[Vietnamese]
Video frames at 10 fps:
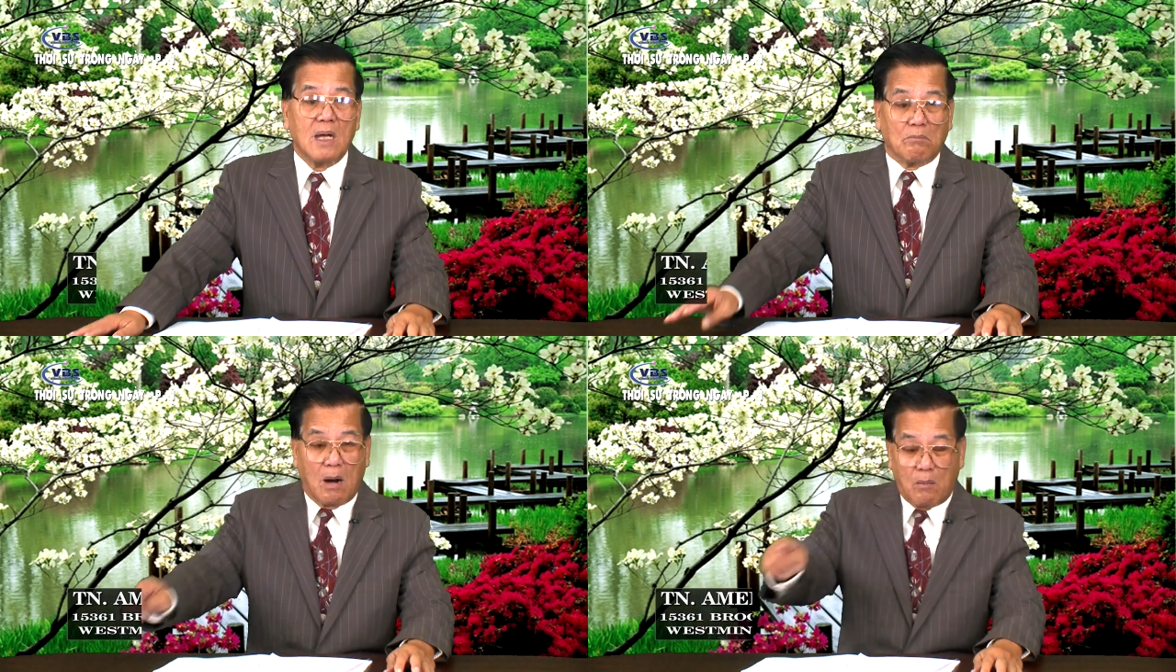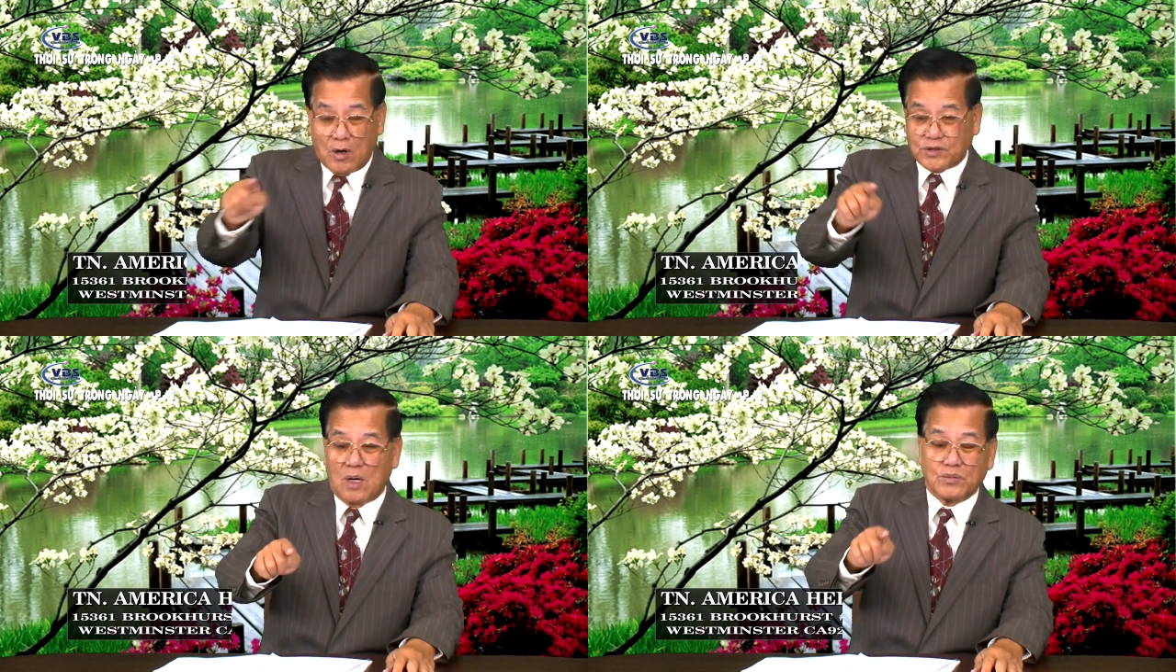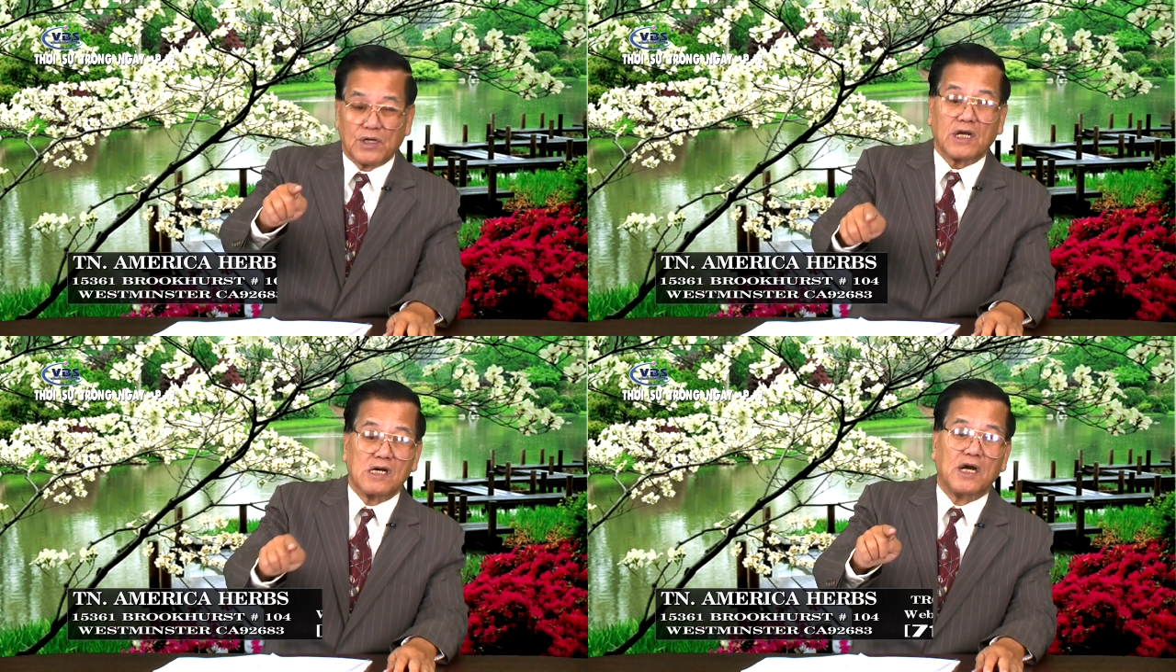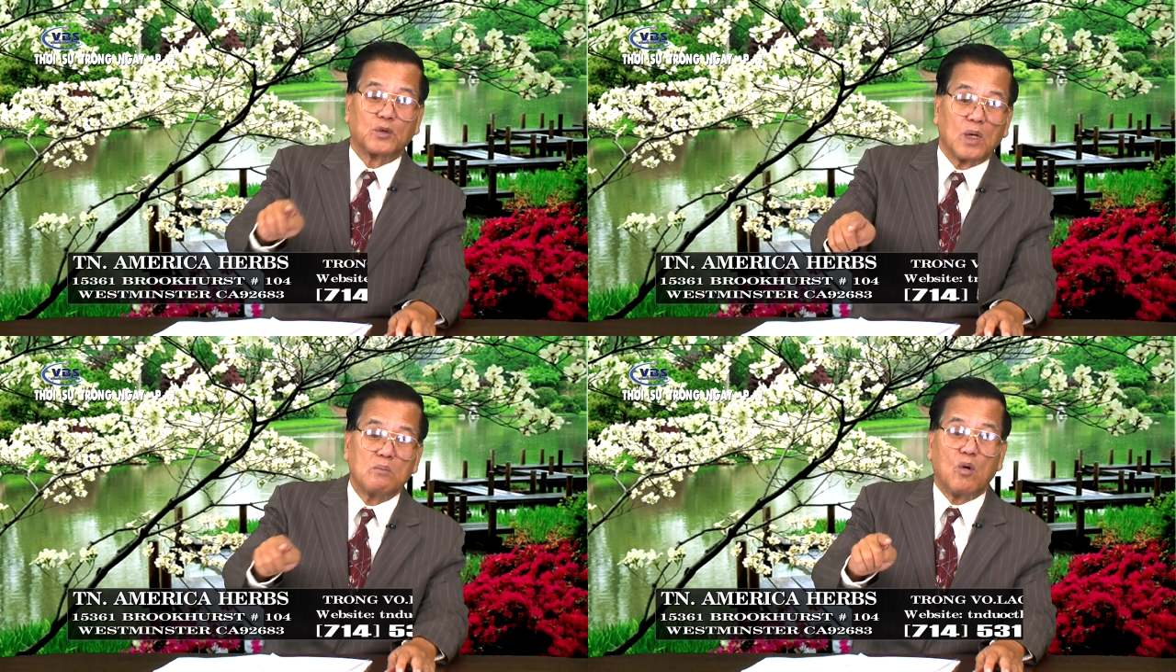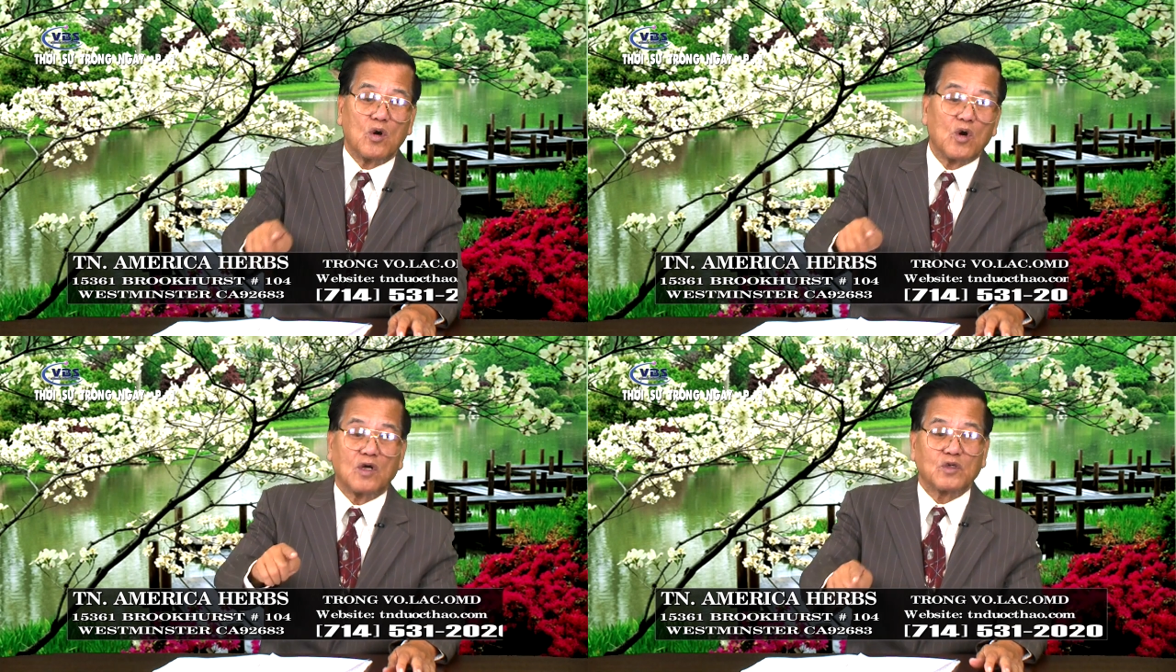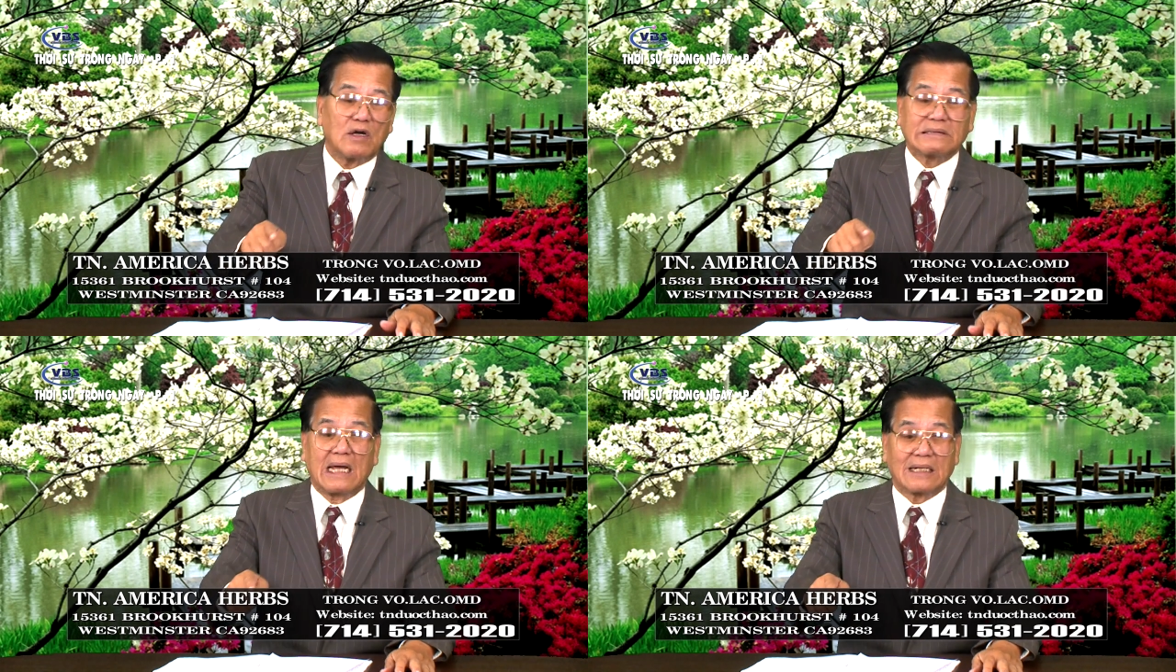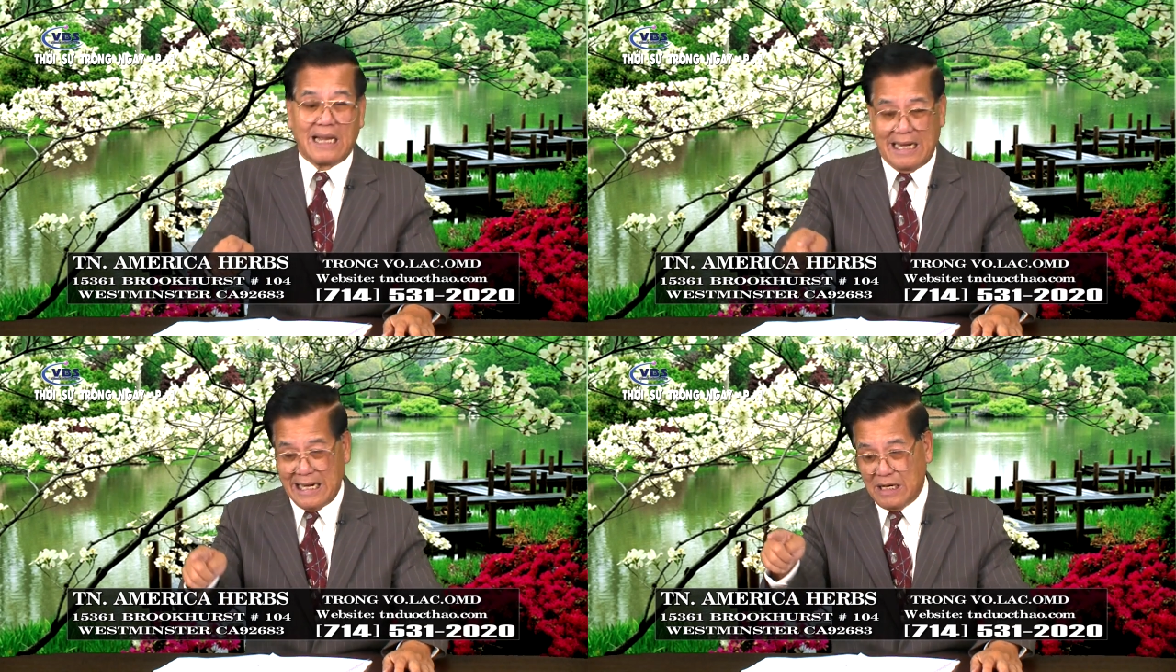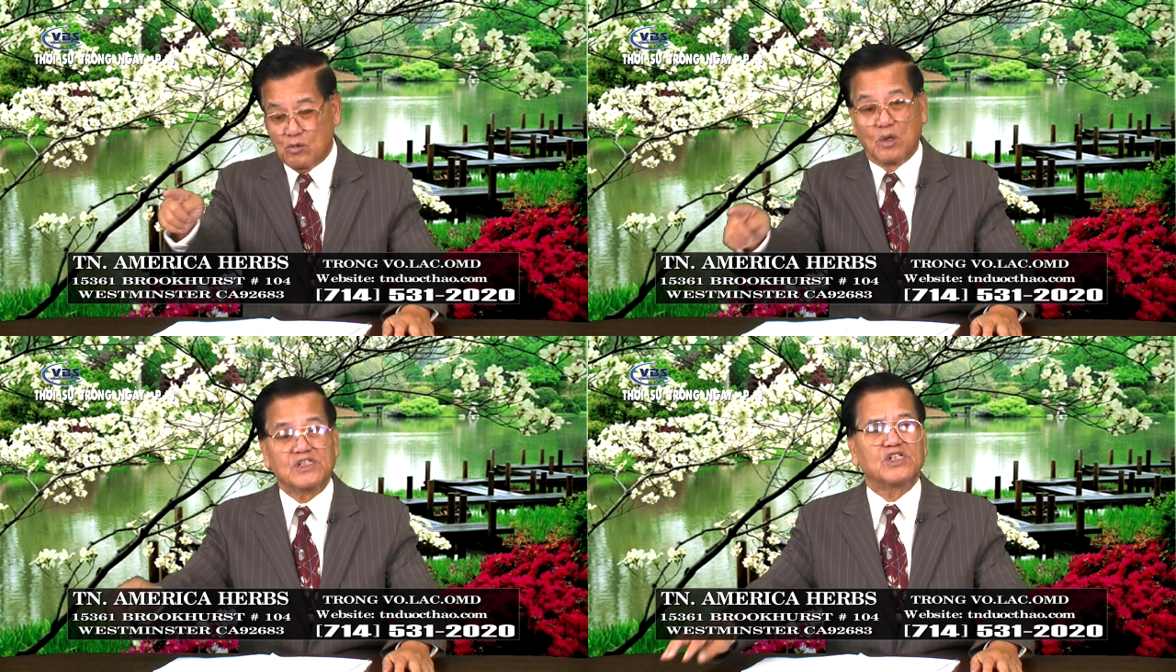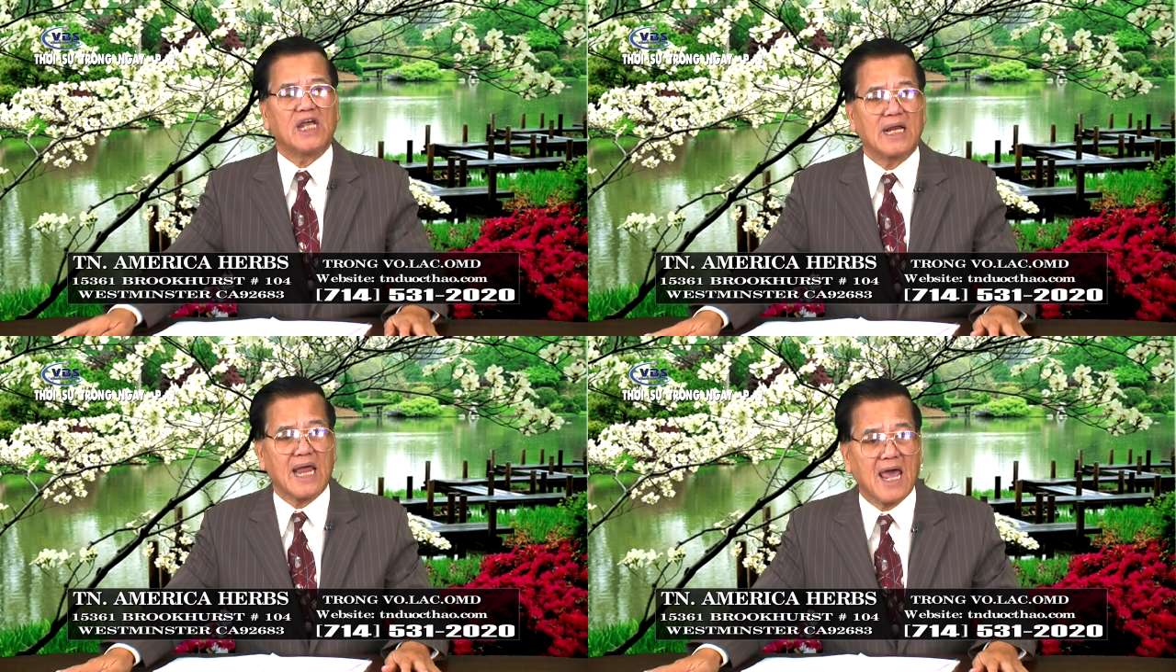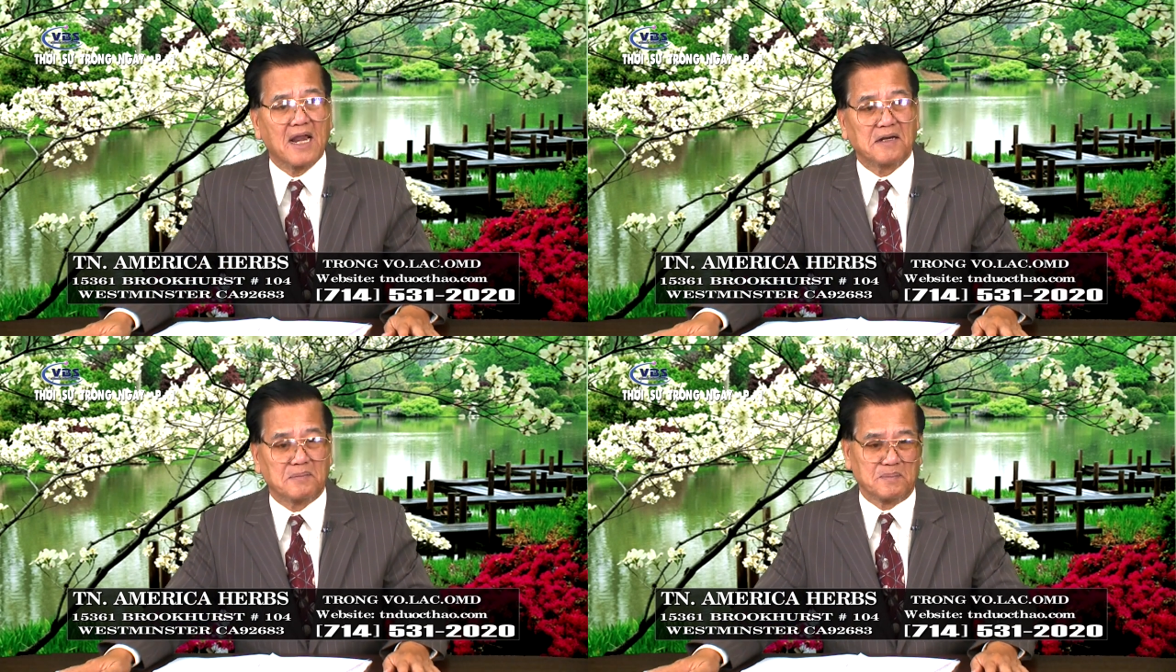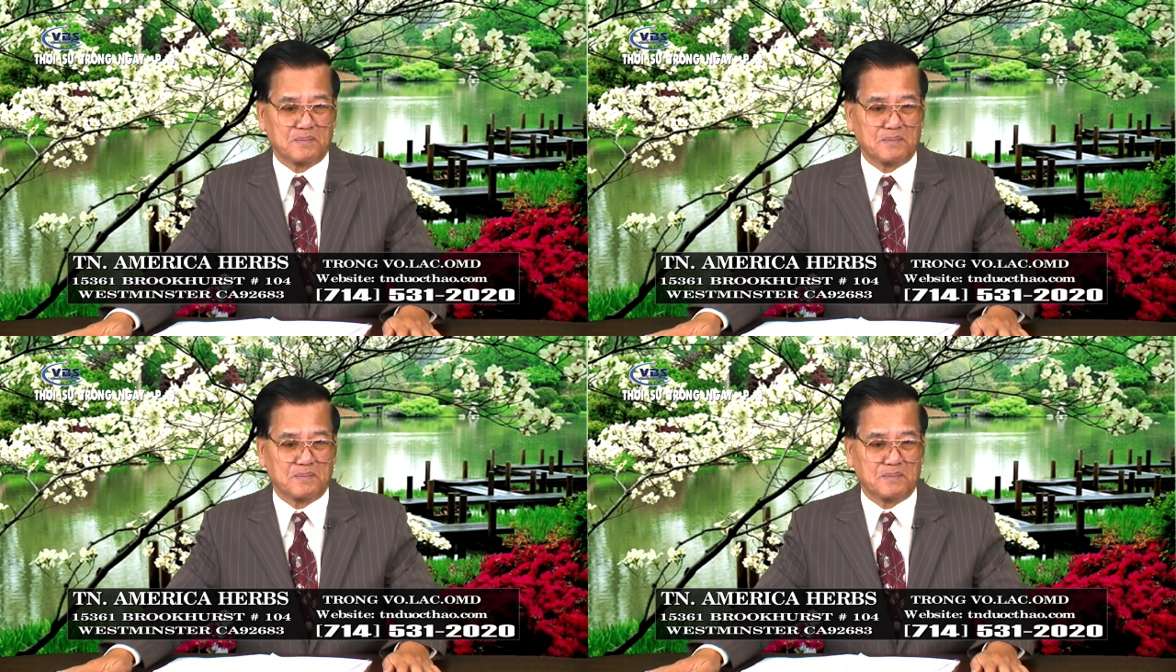Mà một trong những cái người tuyên bố đó rõ rệt lại là của CNN.